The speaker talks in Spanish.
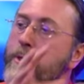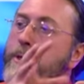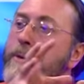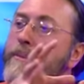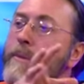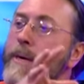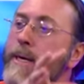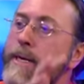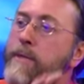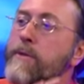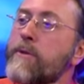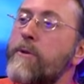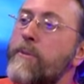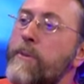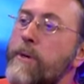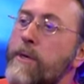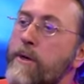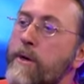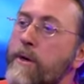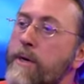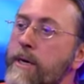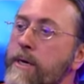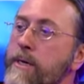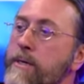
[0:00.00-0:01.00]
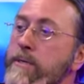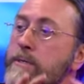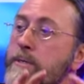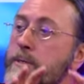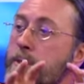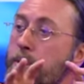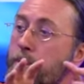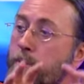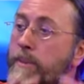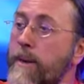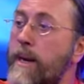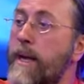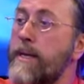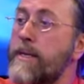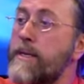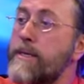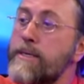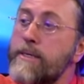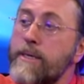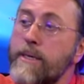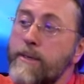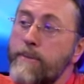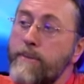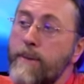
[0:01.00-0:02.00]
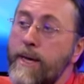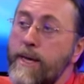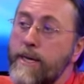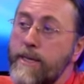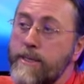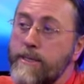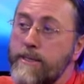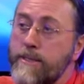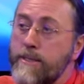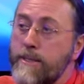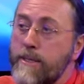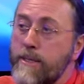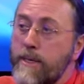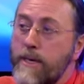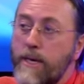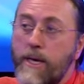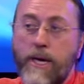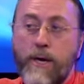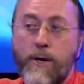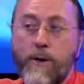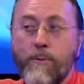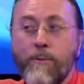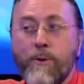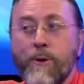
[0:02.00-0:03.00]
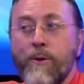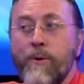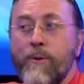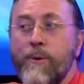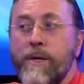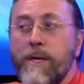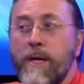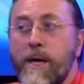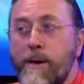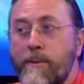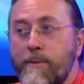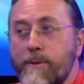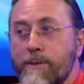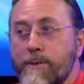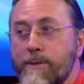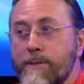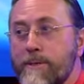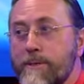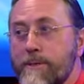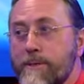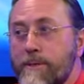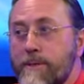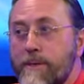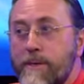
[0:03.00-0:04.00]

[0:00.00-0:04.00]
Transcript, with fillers: hermanitos menores que son plantas animales. ¿Y cómo lo cuidamos?